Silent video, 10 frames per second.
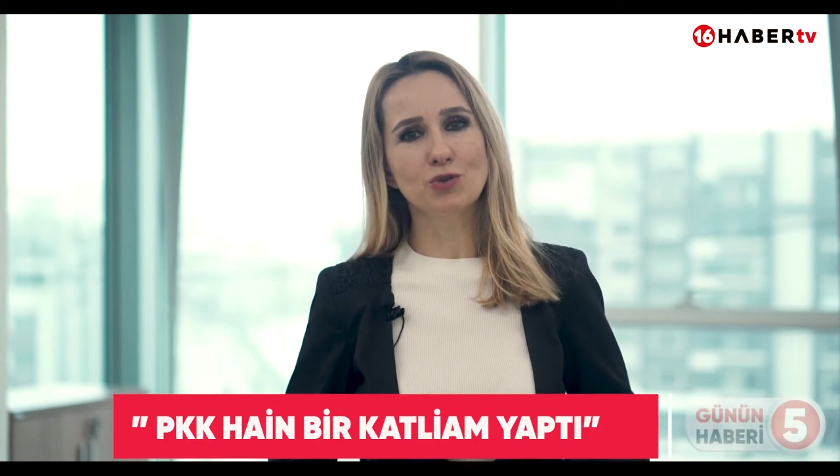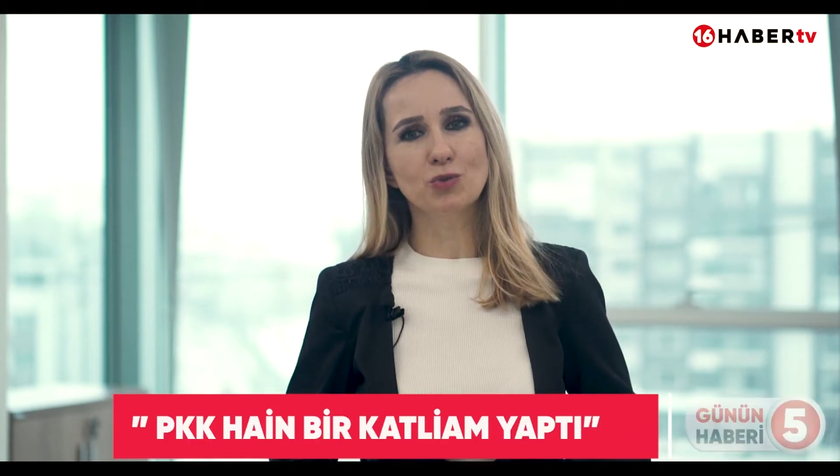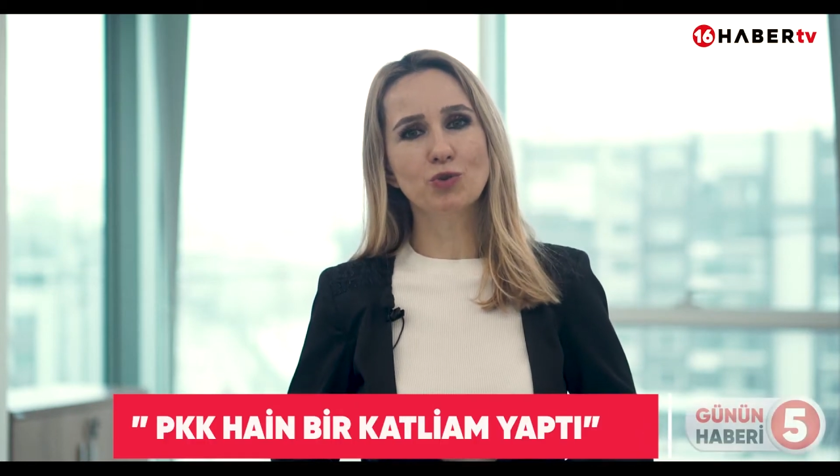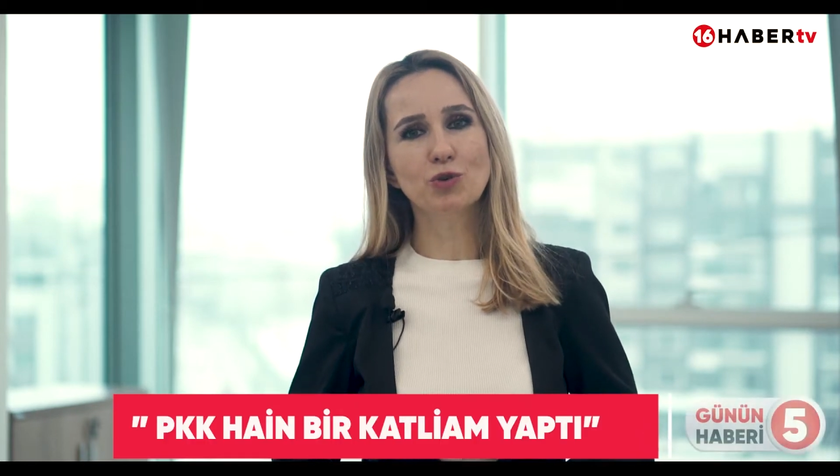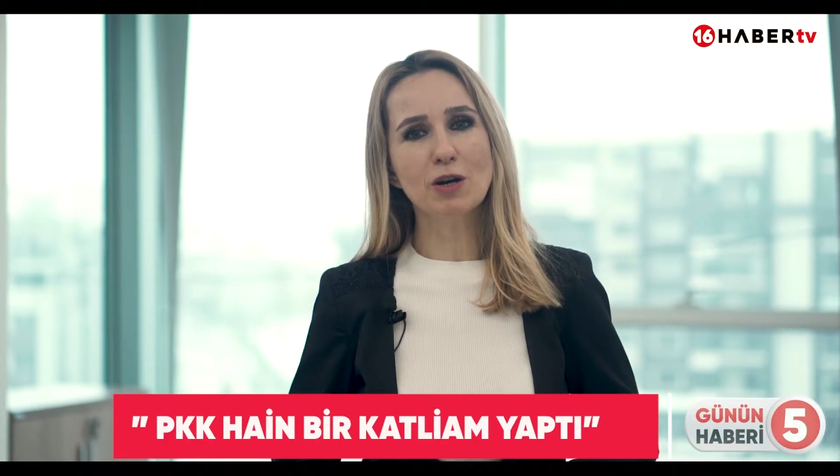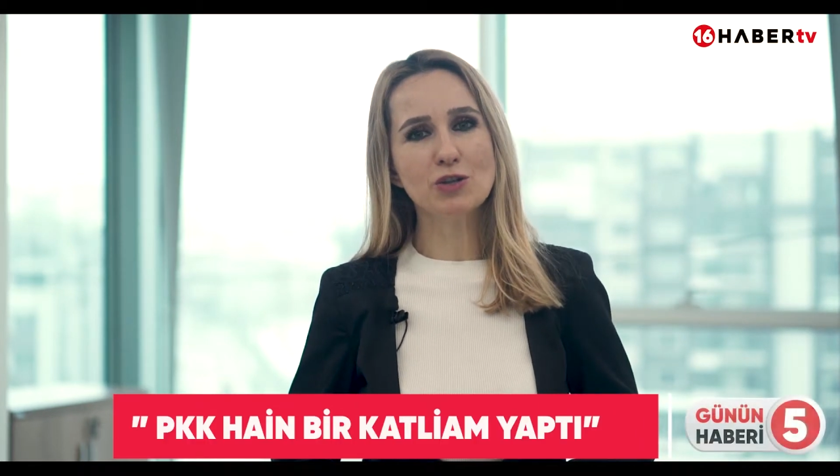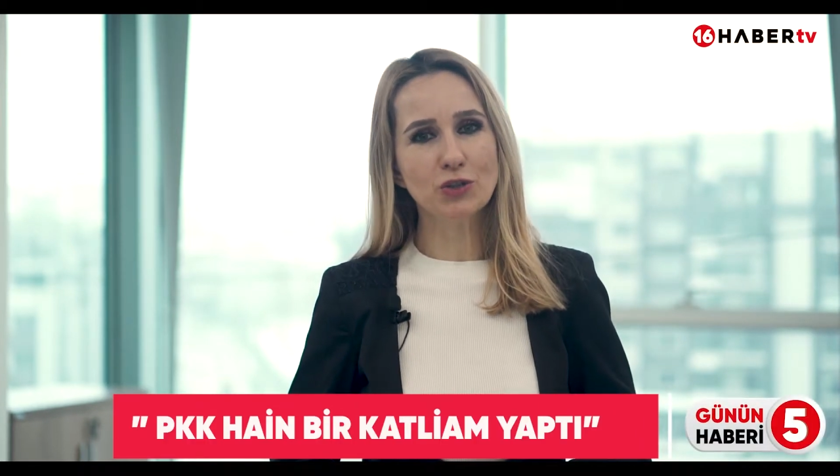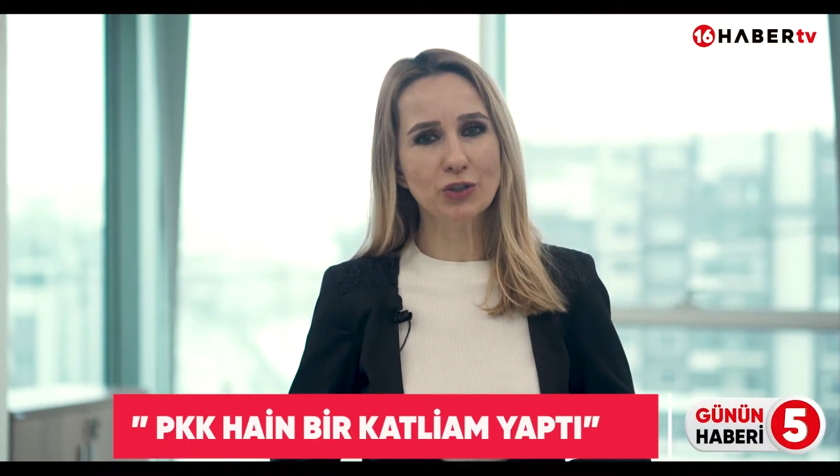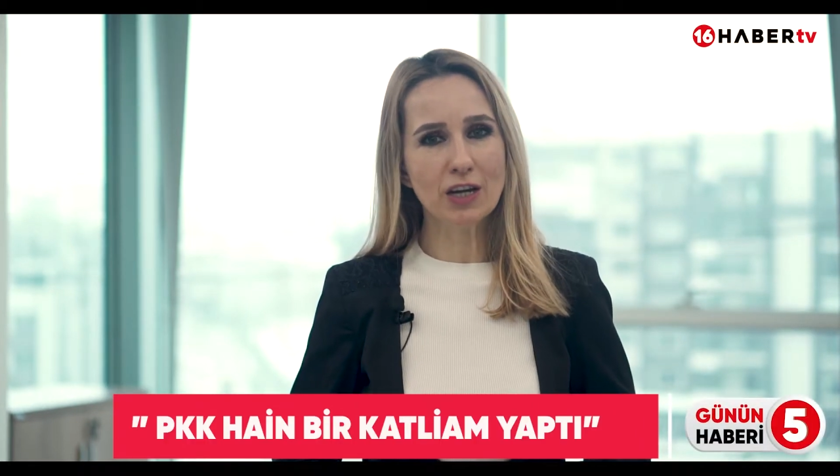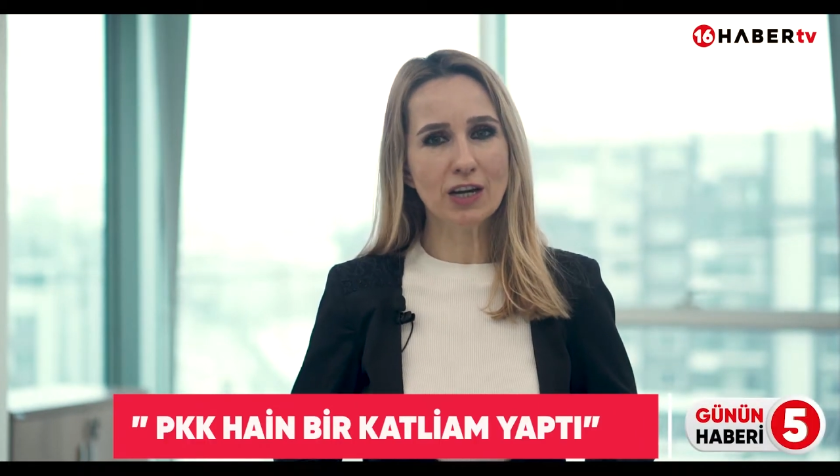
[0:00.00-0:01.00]

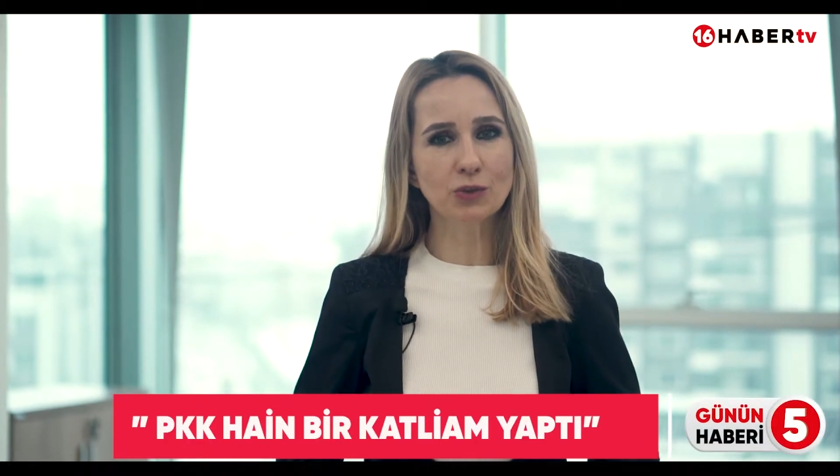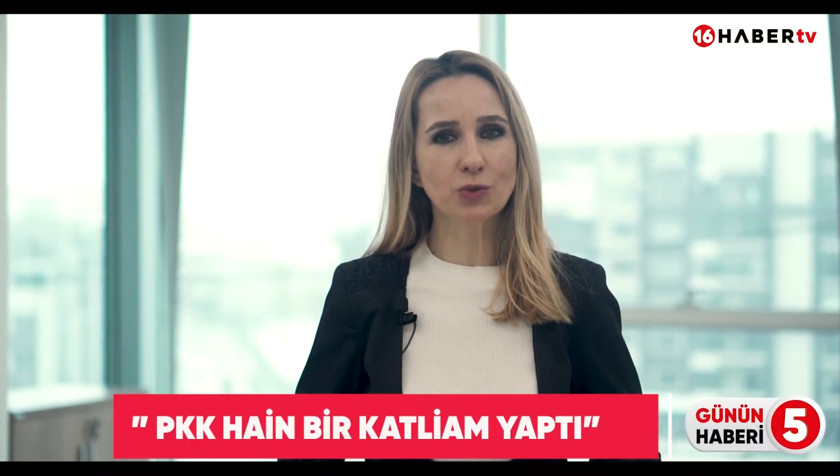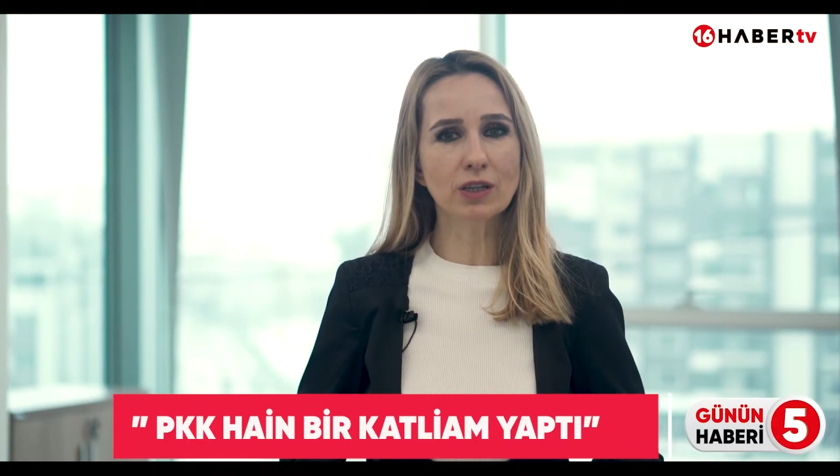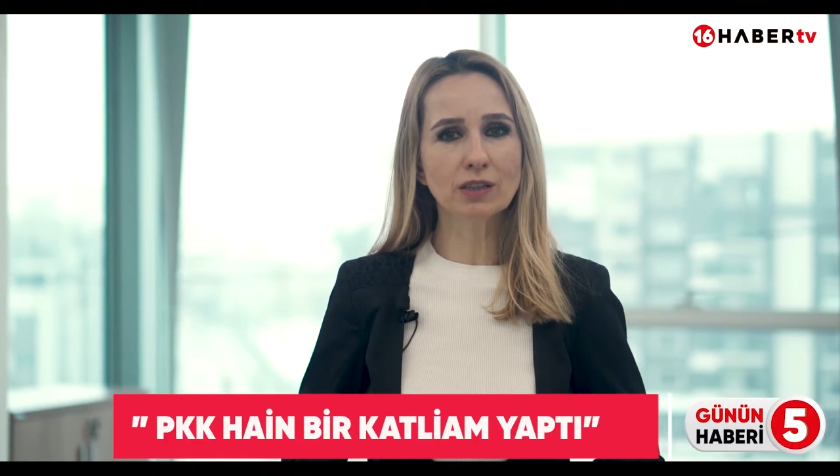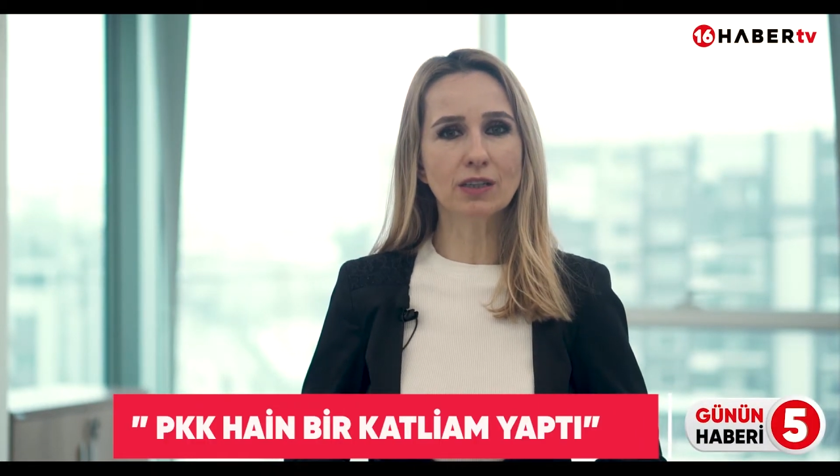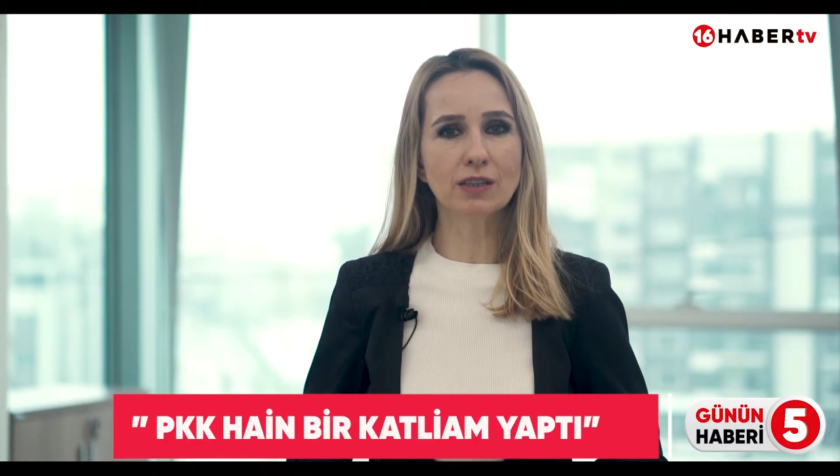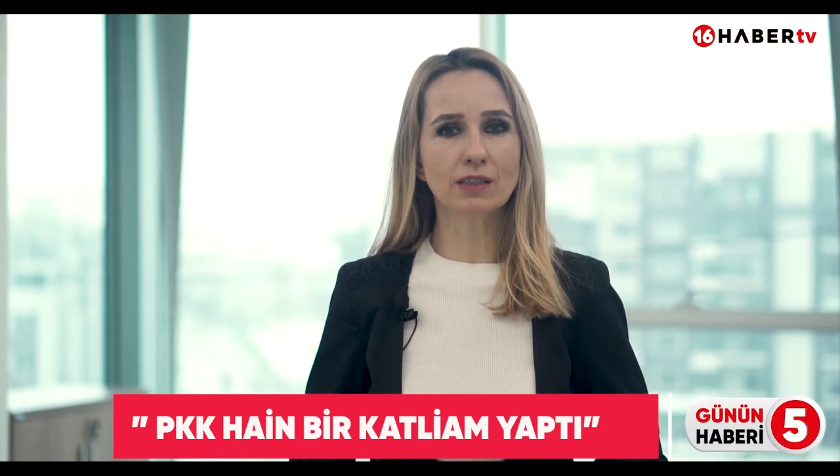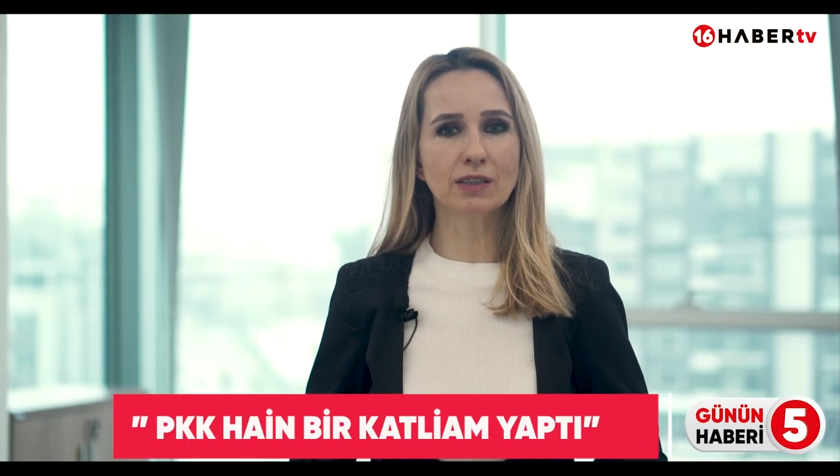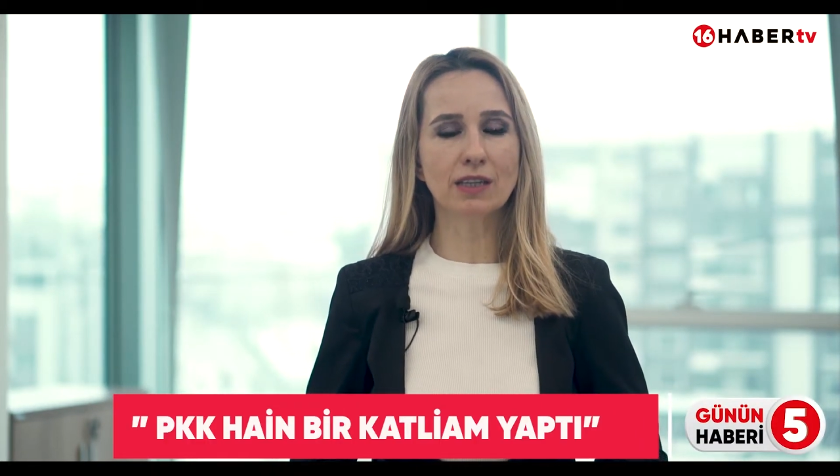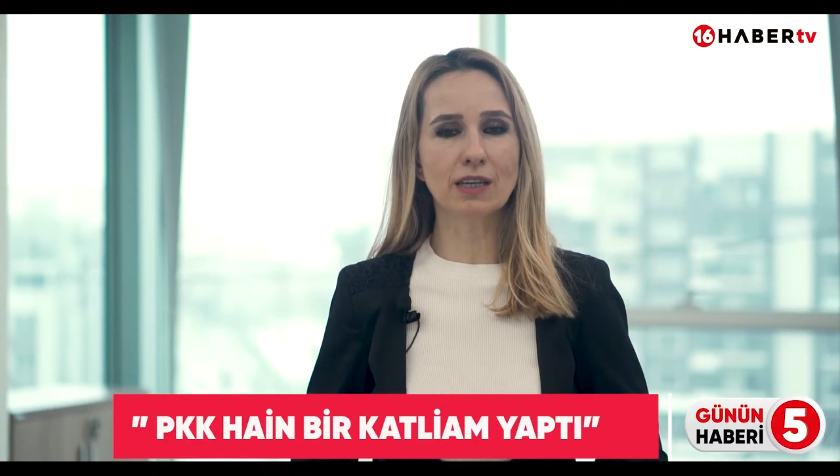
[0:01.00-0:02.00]
Cumhurbaşkanı Erdoğan
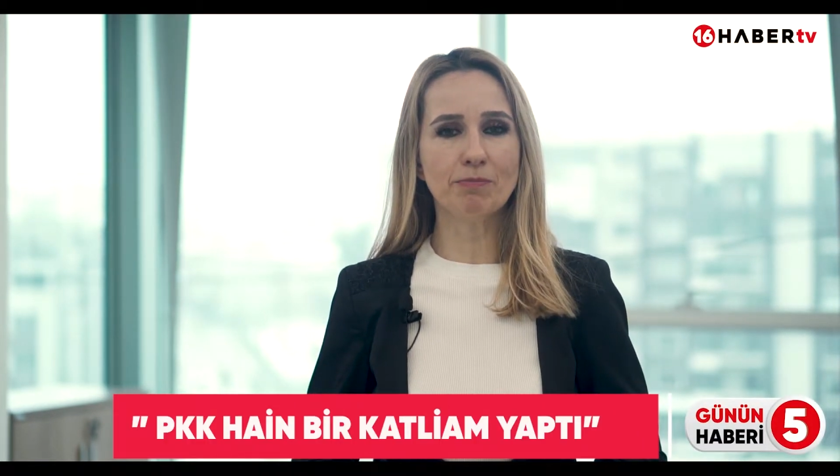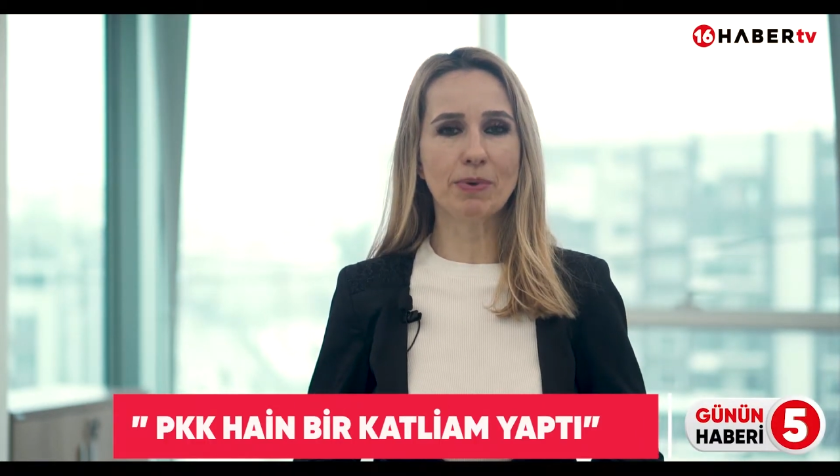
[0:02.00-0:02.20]
Gara'daki